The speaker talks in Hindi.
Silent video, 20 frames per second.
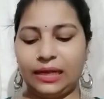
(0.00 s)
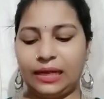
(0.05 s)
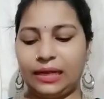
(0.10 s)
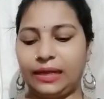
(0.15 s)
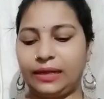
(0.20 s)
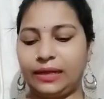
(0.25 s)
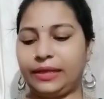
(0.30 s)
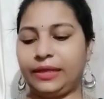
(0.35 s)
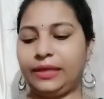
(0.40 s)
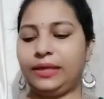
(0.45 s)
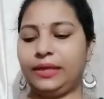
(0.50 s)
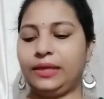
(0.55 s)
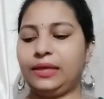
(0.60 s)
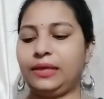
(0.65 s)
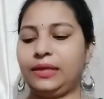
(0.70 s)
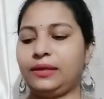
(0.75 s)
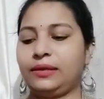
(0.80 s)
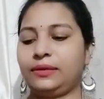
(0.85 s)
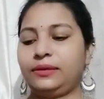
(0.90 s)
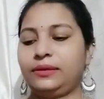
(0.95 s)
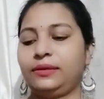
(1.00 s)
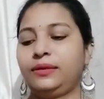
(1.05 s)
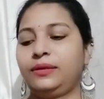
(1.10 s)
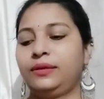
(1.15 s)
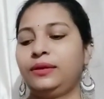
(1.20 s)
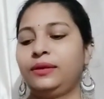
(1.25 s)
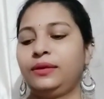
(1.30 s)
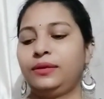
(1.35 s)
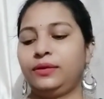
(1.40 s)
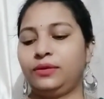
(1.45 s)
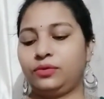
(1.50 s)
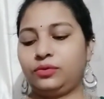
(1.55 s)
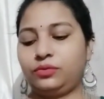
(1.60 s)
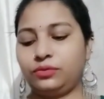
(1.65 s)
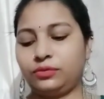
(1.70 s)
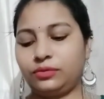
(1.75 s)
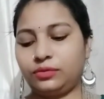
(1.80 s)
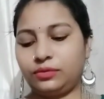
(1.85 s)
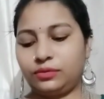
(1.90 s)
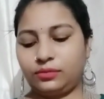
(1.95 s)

आ गई है तो